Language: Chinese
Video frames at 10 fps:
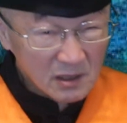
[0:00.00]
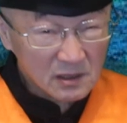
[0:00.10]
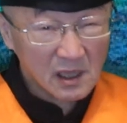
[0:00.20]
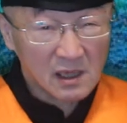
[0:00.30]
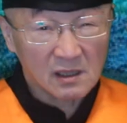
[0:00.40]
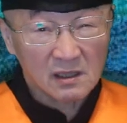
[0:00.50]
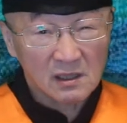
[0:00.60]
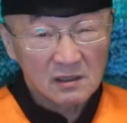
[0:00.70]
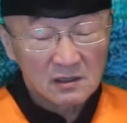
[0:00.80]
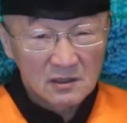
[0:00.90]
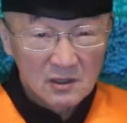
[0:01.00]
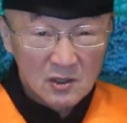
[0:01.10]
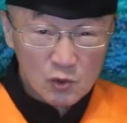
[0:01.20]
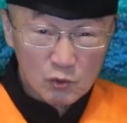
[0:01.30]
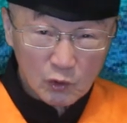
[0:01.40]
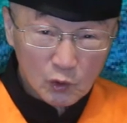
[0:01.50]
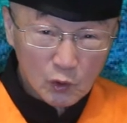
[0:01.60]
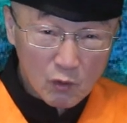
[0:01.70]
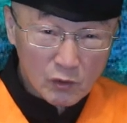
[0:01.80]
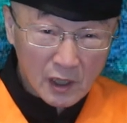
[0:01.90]
好大个！就
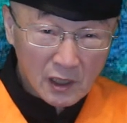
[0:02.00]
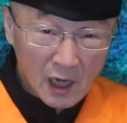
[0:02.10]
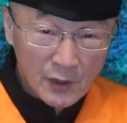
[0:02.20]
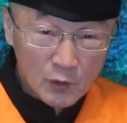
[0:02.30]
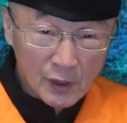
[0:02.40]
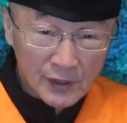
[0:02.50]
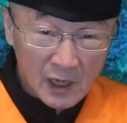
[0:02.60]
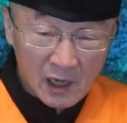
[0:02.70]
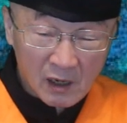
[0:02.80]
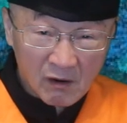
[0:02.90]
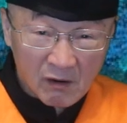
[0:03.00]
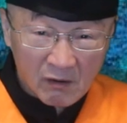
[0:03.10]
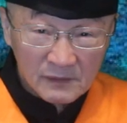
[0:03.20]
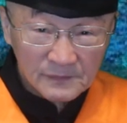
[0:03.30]
动员戡乱呐吼，